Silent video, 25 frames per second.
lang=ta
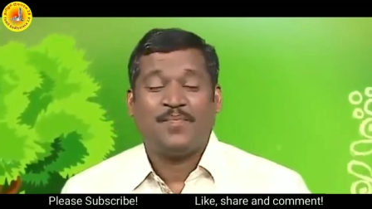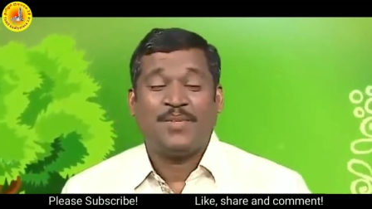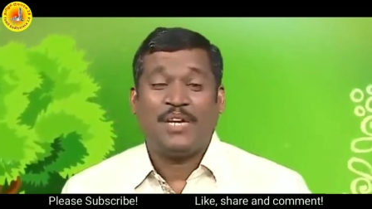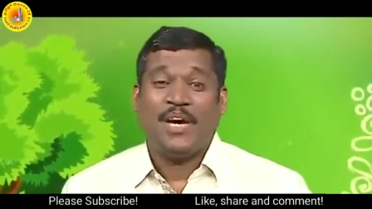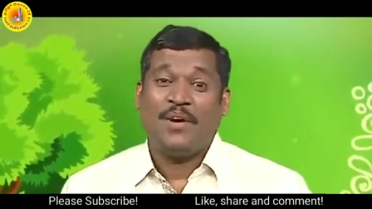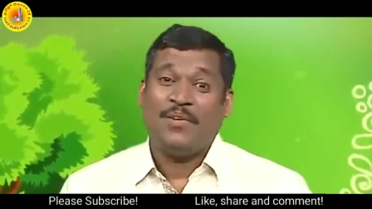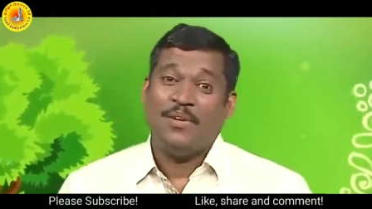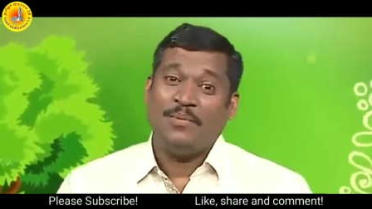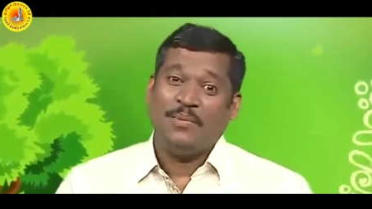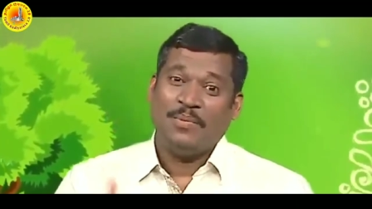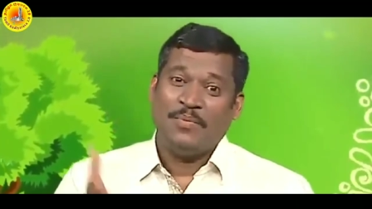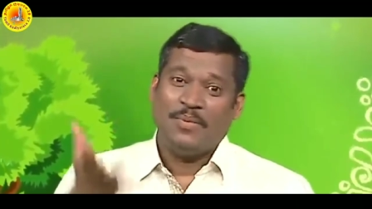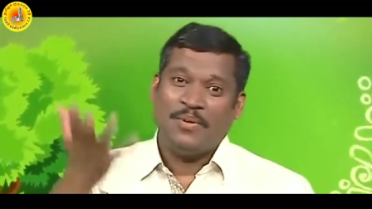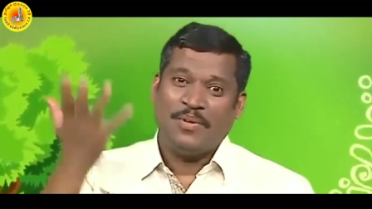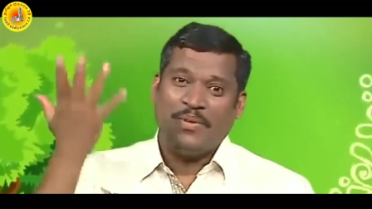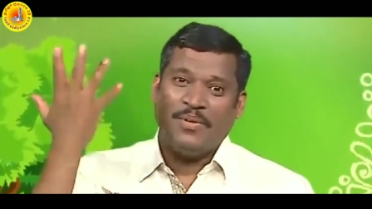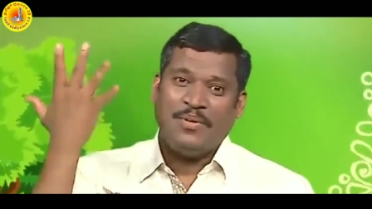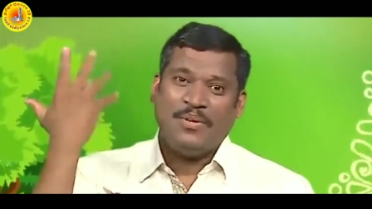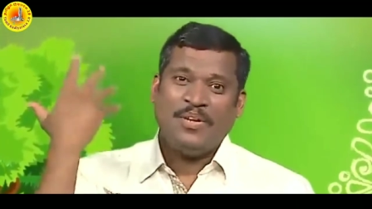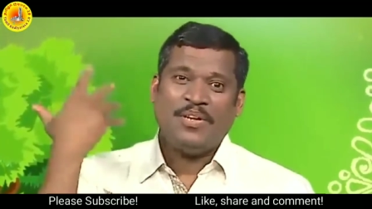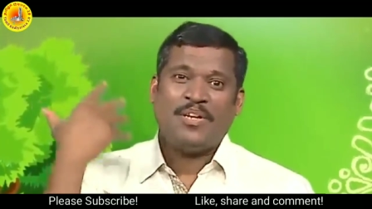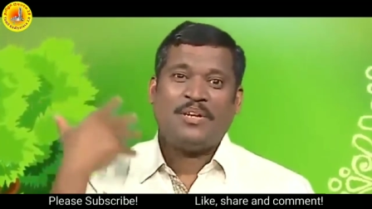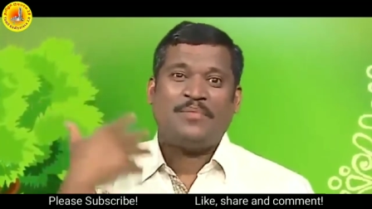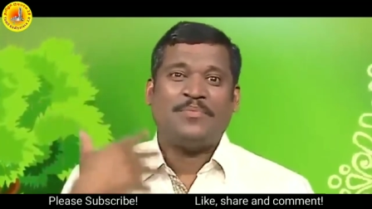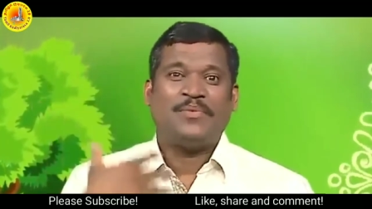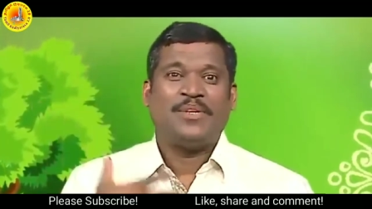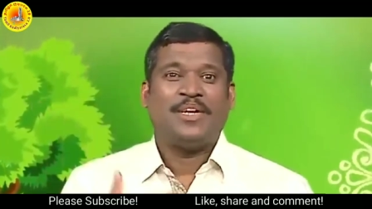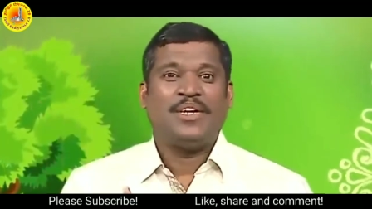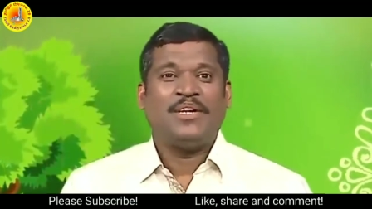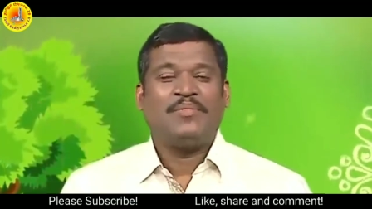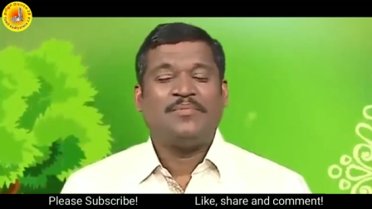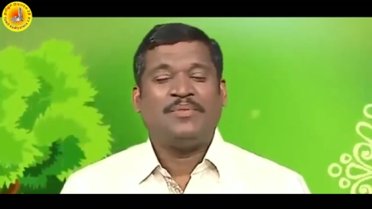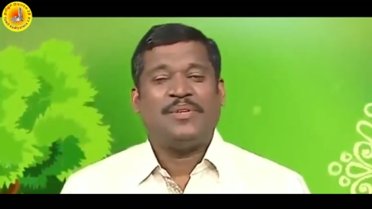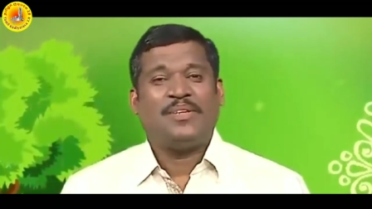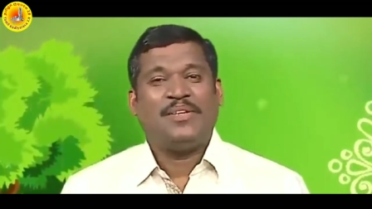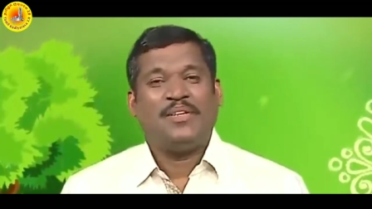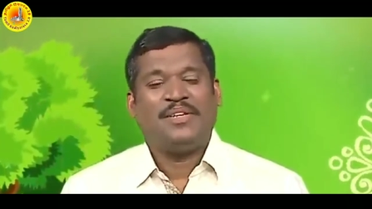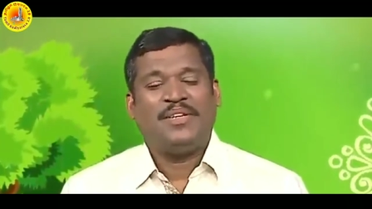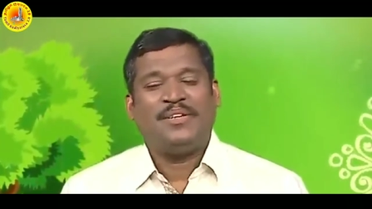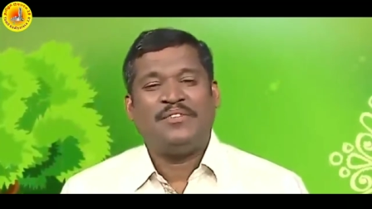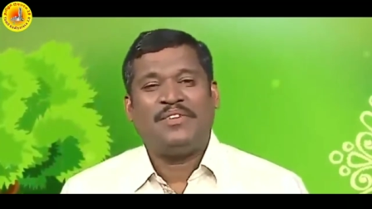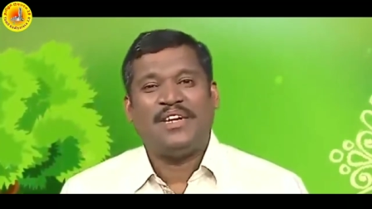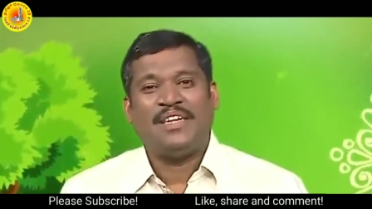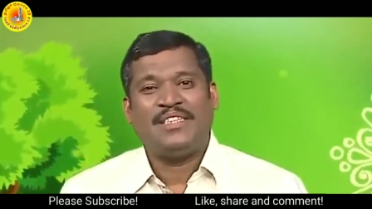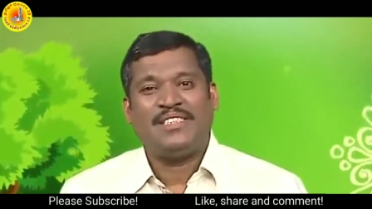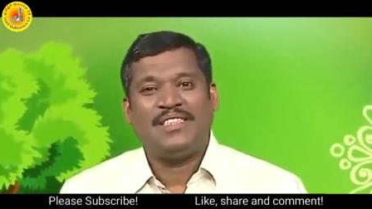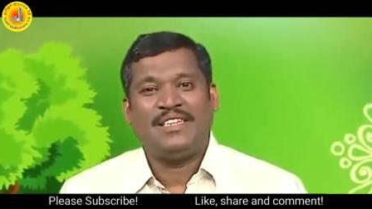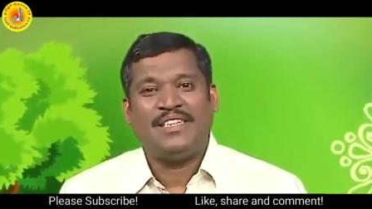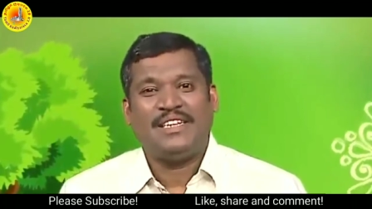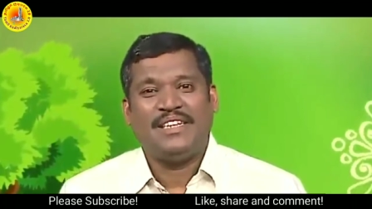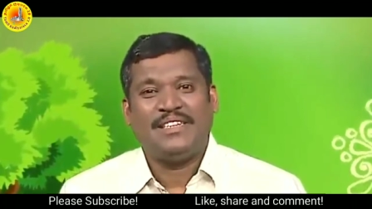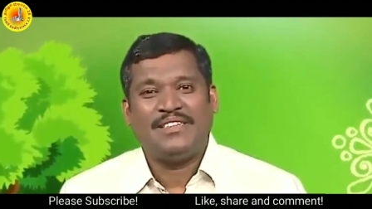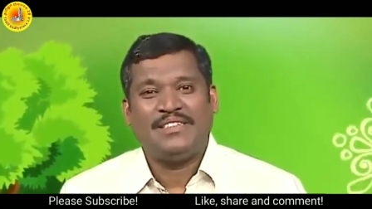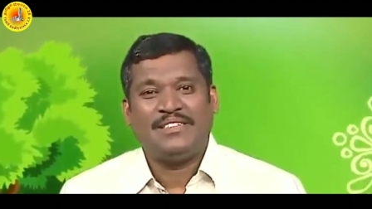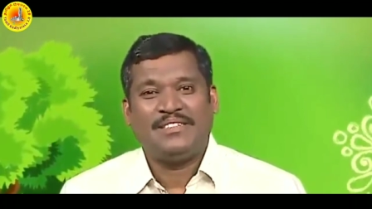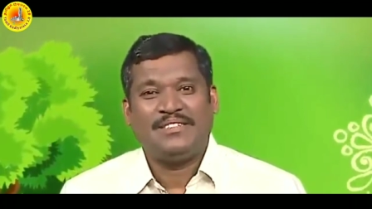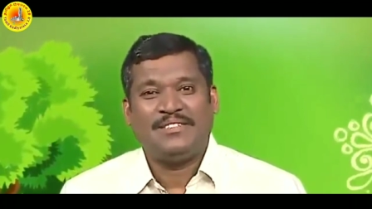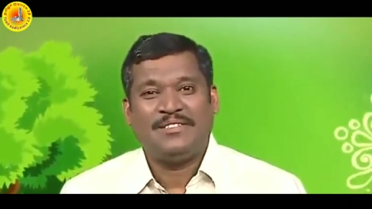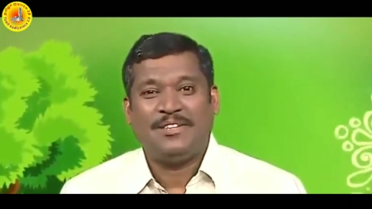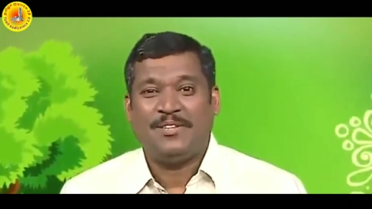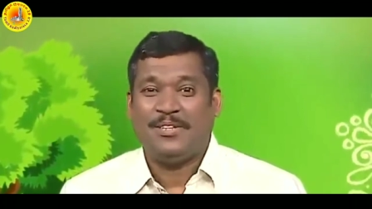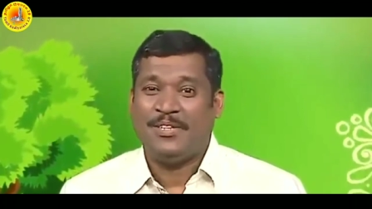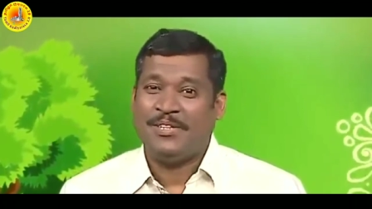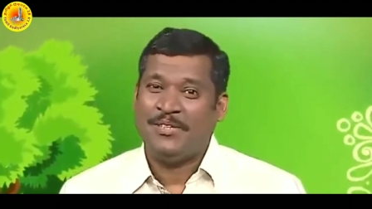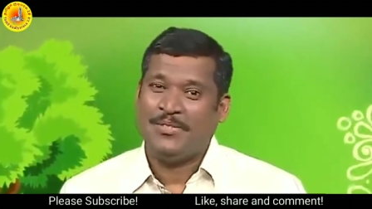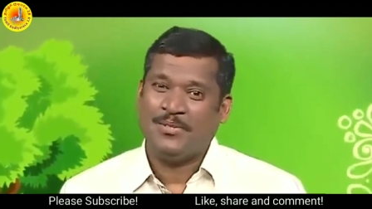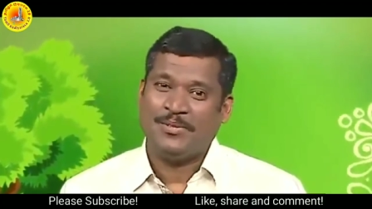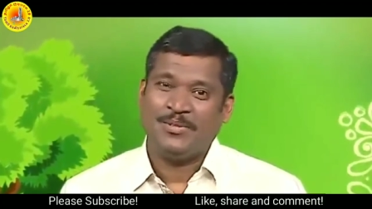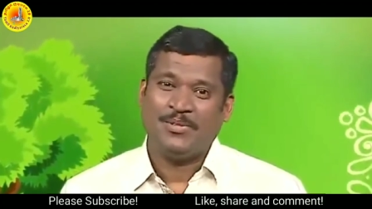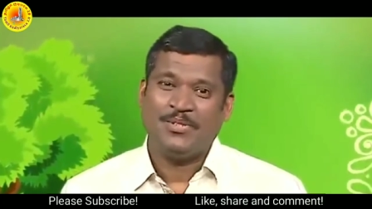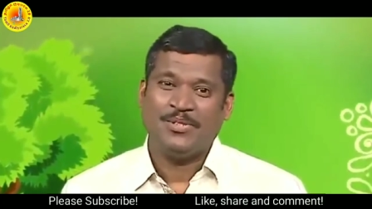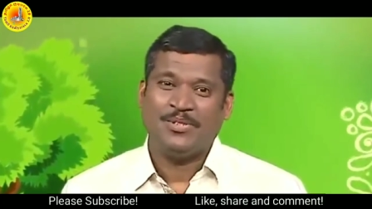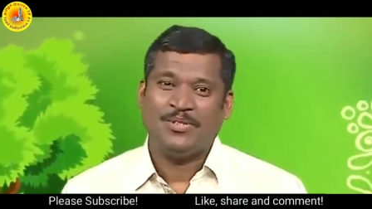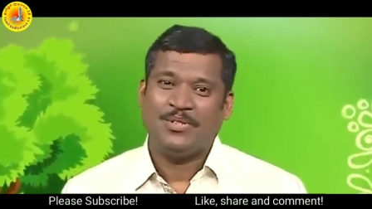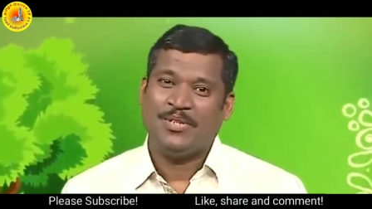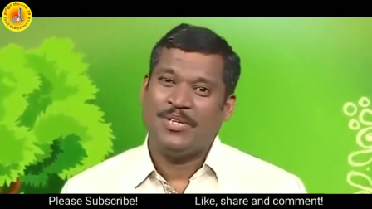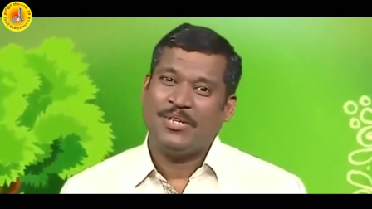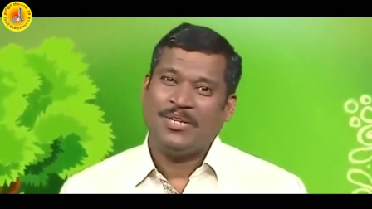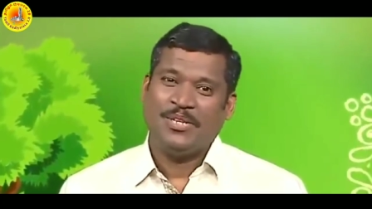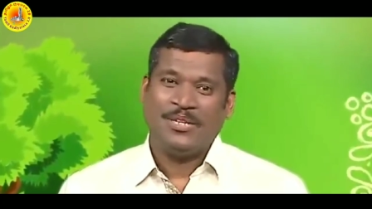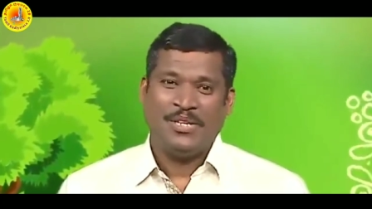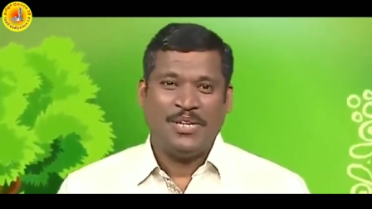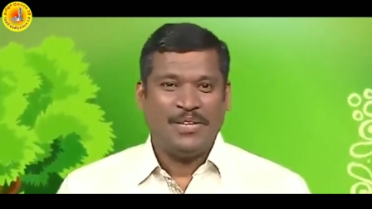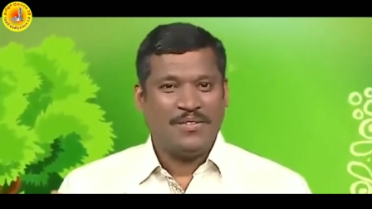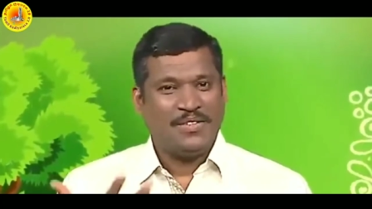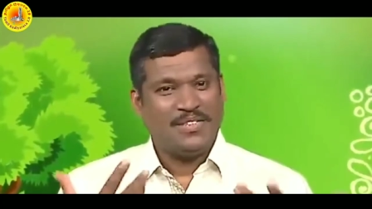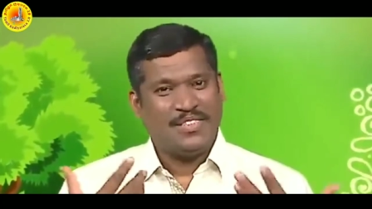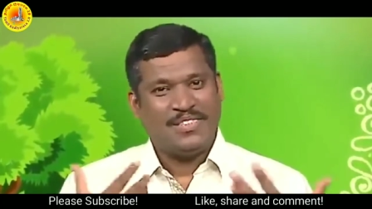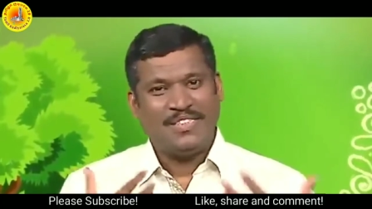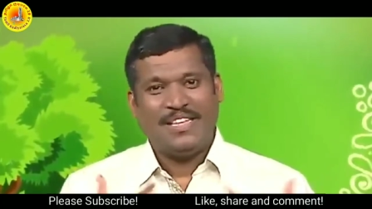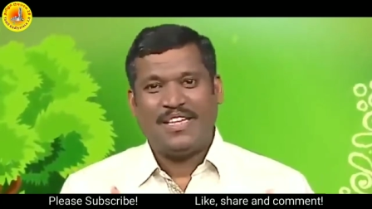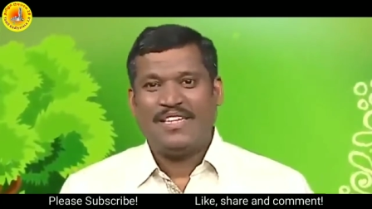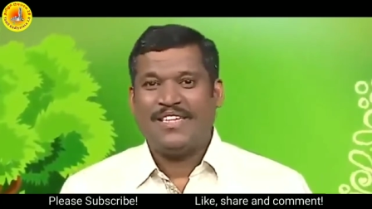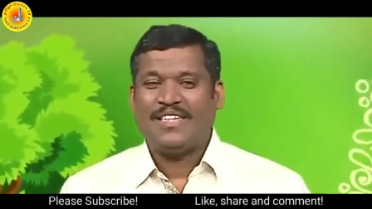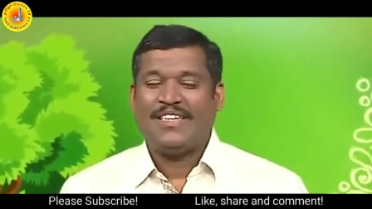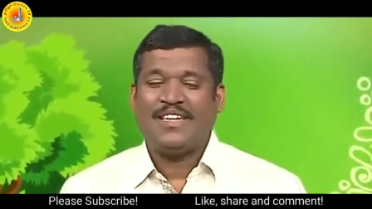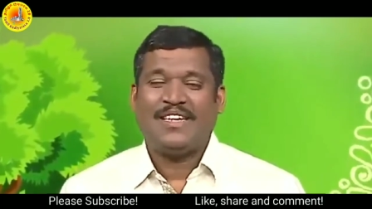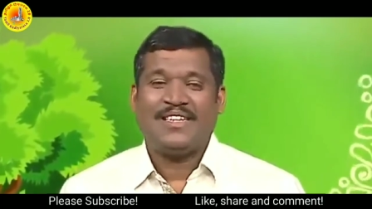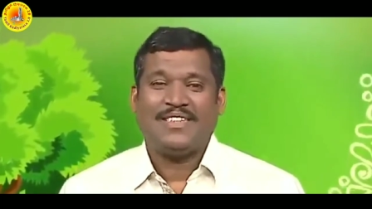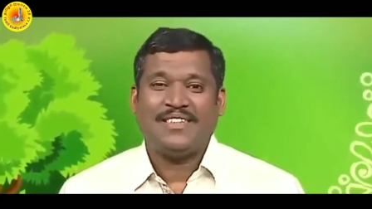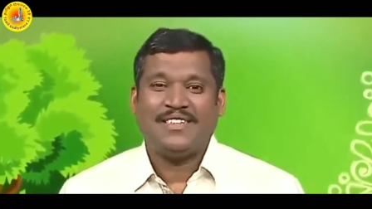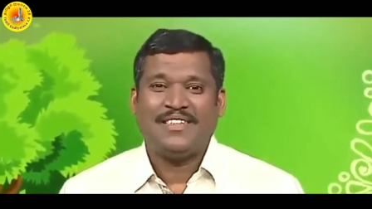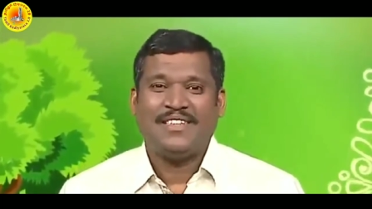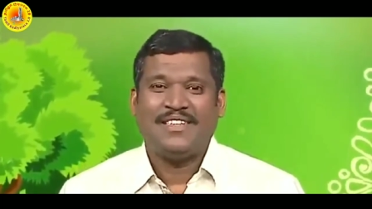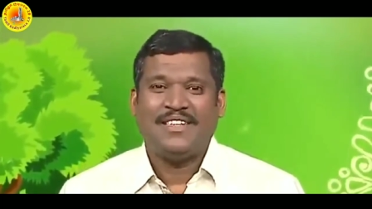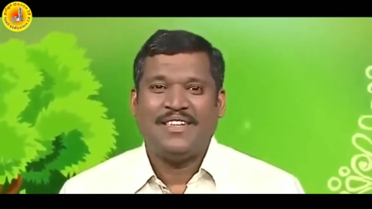அவர் இப்போ பெரிய கம்பெனியில் பெரிய வேலை செய்கிறாரு நிறைய சொத்து நல்லா வசதியாக இருக்கிறாரு